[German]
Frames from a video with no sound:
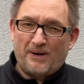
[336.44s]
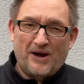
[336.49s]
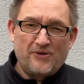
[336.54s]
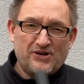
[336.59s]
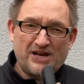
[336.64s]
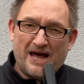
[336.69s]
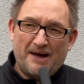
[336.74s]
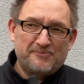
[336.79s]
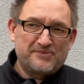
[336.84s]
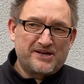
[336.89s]

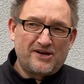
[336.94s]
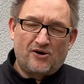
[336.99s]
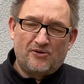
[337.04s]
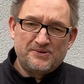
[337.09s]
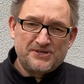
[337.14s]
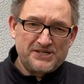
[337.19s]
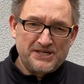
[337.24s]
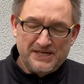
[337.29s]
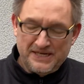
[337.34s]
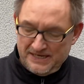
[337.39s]
Pirate Arms,
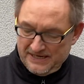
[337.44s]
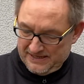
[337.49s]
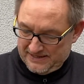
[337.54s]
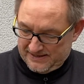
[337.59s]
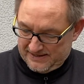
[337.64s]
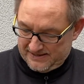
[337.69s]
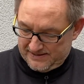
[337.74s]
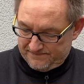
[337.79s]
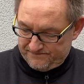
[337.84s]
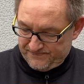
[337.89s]
glaube ich.
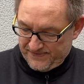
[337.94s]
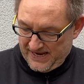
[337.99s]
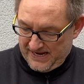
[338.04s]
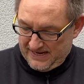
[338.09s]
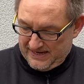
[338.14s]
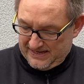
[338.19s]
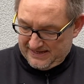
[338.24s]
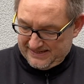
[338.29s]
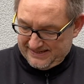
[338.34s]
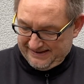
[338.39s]
Ähm,
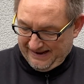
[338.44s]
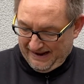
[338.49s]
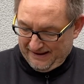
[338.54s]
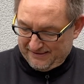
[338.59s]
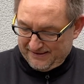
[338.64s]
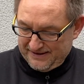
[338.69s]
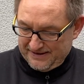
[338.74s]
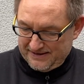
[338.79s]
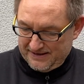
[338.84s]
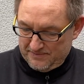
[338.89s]
da
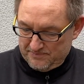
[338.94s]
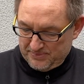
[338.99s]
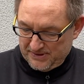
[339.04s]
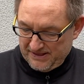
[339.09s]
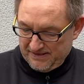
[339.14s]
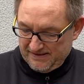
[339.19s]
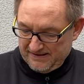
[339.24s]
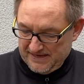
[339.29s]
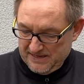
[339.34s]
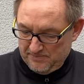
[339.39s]
sind im
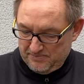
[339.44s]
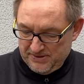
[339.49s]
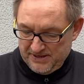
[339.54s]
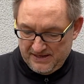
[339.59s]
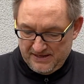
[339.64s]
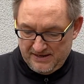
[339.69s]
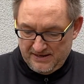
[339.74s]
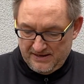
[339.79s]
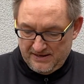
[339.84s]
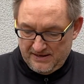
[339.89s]
Prinzip
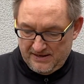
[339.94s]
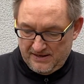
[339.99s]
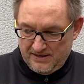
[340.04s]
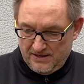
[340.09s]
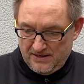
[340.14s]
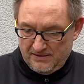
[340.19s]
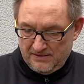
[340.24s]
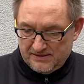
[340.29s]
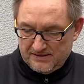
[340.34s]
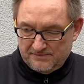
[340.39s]

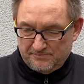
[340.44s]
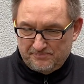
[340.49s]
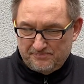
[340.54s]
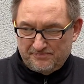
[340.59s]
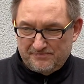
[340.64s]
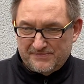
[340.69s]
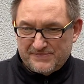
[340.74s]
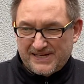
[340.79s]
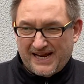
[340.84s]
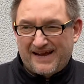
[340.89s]

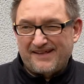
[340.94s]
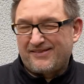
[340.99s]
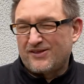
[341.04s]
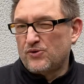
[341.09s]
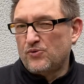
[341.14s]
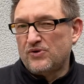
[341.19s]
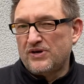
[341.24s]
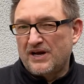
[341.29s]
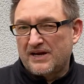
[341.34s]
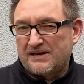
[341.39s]

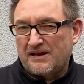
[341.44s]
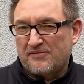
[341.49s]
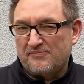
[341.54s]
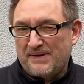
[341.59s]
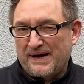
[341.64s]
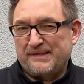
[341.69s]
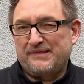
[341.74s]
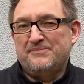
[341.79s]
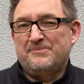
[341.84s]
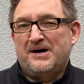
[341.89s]
1300 das
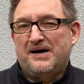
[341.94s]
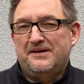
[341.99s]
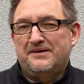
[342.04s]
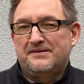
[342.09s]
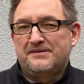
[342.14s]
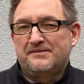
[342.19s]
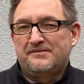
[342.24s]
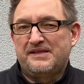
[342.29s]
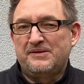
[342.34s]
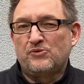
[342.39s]

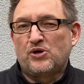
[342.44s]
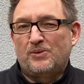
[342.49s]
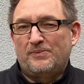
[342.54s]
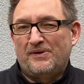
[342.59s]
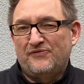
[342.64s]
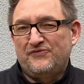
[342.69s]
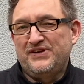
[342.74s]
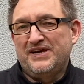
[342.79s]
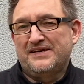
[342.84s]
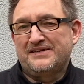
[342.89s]
Maximale.
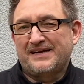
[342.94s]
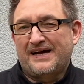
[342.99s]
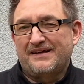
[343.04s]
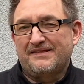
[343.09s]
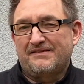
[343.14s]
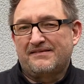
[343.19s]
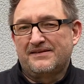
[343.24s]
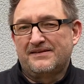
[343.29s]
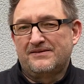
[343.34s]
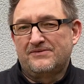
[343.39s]
7,4,
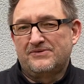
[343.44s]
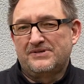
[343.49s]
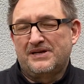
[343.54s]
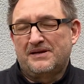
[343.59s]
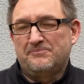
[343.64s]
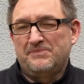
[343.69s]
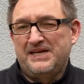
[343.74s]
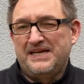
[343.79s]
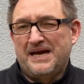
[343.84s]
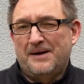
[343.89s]

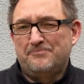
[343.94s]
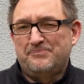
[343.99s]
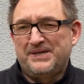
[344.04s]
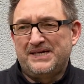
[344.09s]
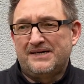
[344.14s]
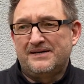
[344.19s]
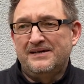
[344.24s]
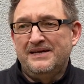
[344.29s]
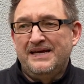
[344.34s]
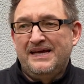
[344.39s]
1300
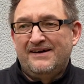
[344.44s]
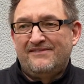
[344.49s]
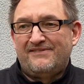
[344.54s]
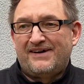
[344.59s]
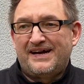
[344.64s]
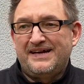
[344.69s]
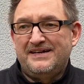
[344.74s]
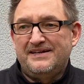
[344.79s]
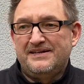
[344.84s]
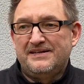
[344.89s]
Milliampere,
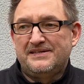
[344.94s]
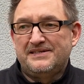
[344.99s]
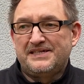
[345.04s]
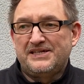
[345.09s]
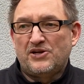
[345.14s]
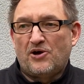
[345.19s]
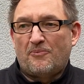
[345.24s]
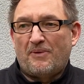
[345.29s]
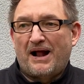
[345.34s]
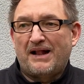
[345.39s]
weil äh,
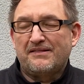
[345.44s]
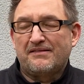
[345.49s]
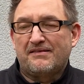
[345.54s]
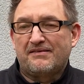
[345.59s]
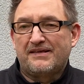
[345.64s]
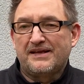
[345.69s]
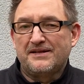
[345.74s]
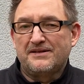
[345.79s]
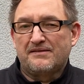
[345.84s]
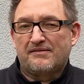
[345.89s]
die normalen
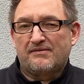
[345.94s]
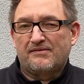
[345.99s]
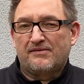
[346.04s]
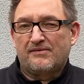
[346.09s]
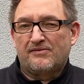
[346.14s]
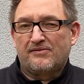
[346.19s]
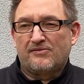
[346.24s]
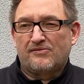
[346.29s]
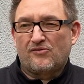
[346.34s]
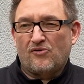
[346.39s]
Singles
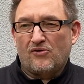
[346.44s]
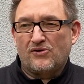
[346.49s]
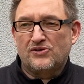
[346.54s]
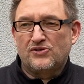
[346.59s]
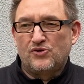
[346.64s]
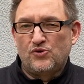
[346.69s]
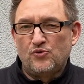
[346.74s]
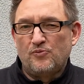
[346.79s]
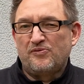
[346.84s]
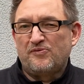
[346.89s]

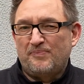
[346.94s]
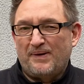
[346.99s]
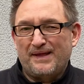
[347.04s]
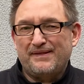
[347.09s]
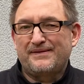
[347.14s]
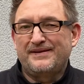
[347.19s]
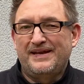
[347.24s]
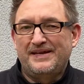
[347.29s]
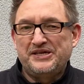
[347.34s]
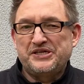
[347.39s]
Stock-Tubes
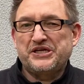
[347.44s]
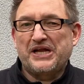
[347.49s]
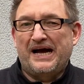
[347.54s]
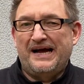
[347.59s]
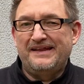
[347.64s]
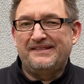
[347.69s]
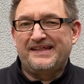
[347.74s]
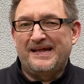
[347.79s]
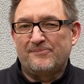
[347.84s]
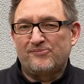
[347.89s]
passen hier nicht
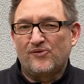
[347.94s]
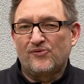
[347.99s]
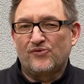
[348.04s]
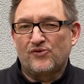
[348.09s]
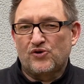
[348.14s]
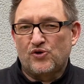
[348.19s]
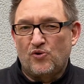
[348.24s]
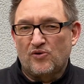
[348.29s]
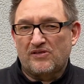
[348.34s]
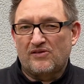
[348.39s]
rein. Selbst
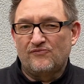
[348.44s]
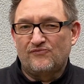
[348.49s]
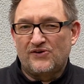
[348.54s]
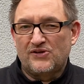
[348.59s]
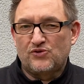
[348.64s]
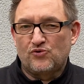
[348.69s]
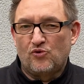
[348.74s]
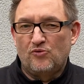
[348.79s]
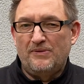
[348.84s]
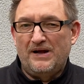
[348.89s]
unsere kurzen
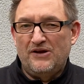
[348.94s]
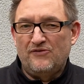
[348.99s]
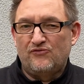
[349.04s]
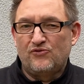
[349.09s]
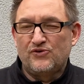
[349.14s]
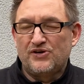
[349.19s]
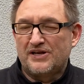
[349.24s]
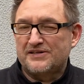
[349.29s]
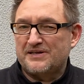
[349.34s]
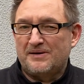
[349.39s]
Phantom
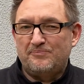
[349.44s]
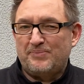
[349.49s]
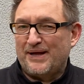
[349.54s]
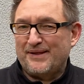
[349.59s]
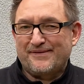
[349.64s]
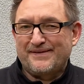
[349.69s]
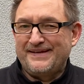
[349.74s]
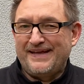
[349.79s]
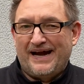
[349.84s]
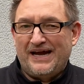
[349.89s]
1100er
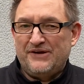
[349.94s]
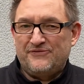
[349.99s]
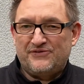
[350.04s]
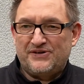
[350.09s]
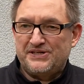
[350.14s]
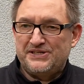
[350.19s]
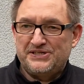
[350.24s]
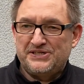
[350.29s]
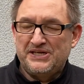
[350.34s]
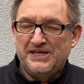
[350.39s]
passen hier
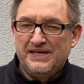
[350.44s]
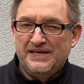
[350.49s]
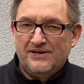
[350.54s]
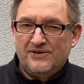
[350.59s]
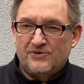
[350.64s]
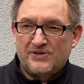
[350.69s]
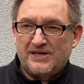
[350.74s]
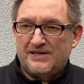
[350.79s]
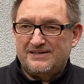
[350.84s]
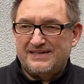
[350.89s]
einfach nicht.
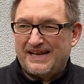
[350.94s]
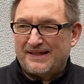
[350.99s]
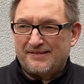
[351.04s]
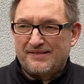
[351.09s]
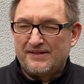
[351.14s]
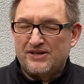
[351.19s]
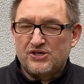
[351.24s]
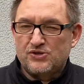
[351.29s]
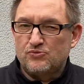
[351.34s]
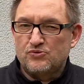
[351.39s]
Oder lassen sich